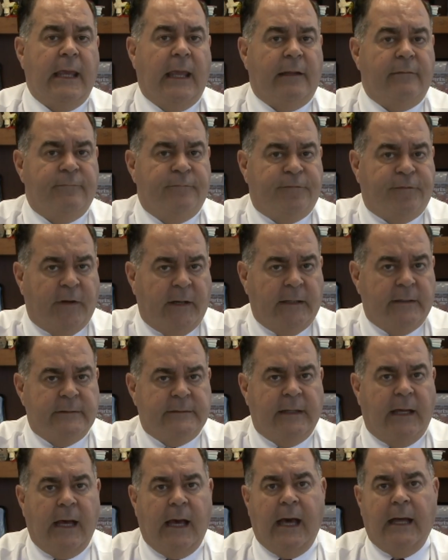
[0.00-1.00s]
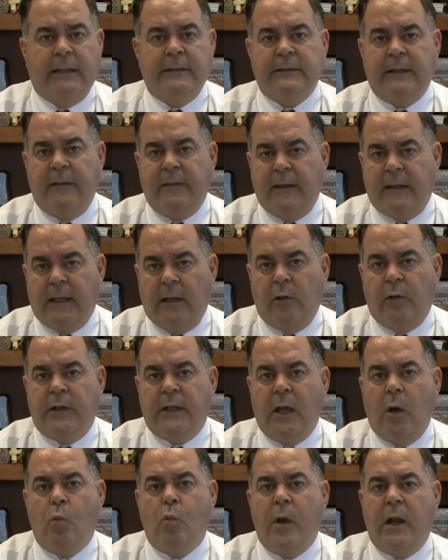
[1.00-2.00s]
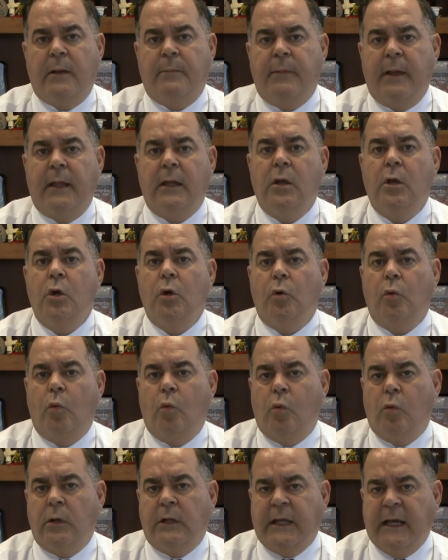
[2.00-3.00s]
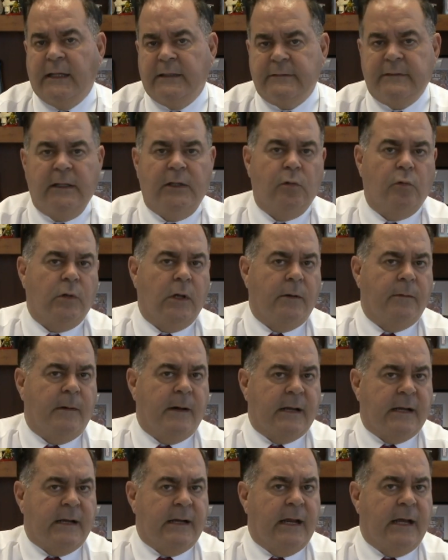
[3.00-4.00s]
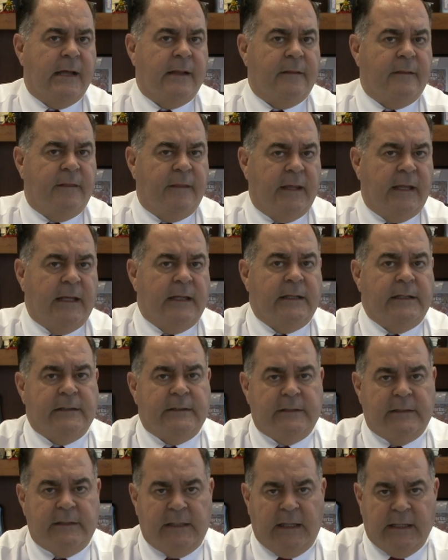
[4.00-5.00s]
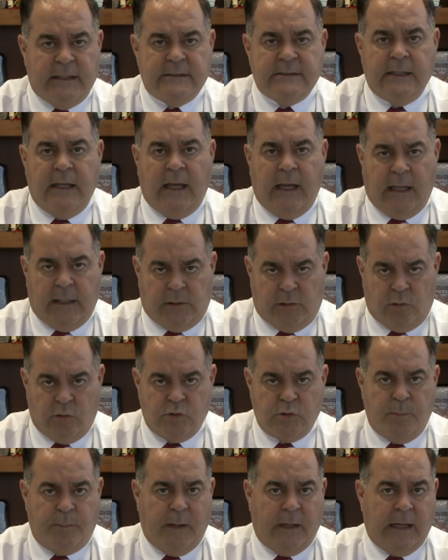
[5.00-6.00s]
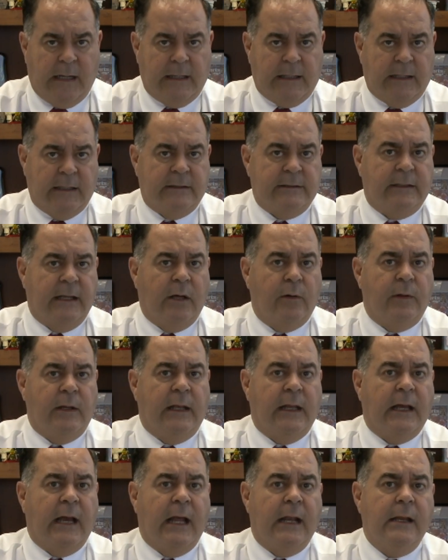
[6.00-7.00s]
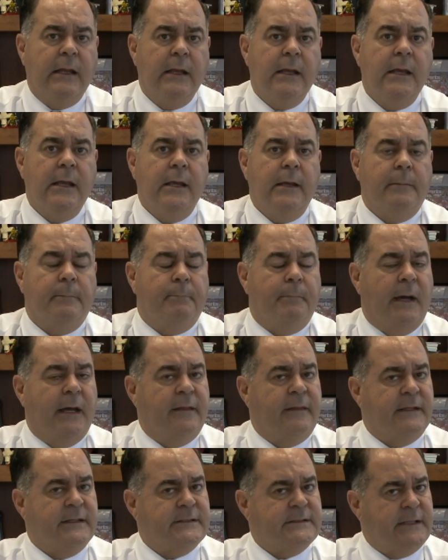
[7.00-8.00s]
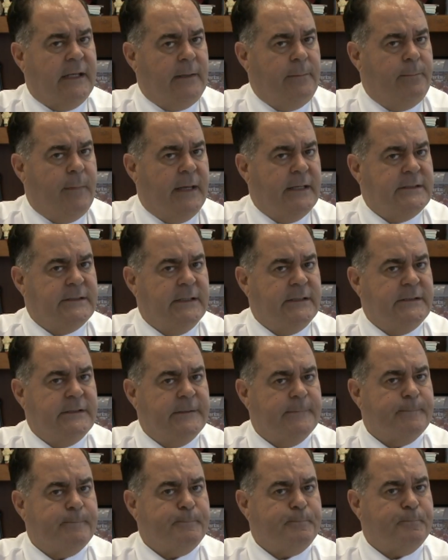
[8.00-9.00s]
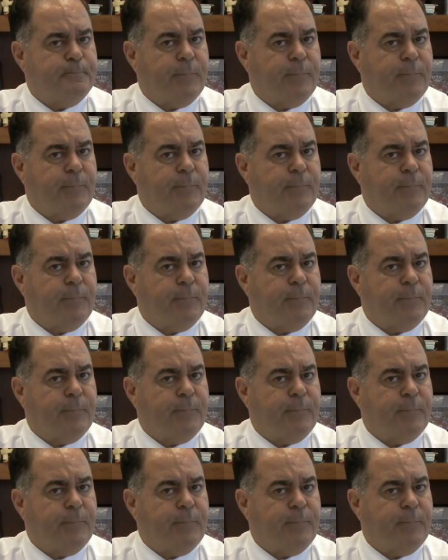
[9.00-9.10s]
enfrenta antes de que Loya vuelve un castigo, una barrera de 10 años. Para el que ha estado ilegal más de 6 meses,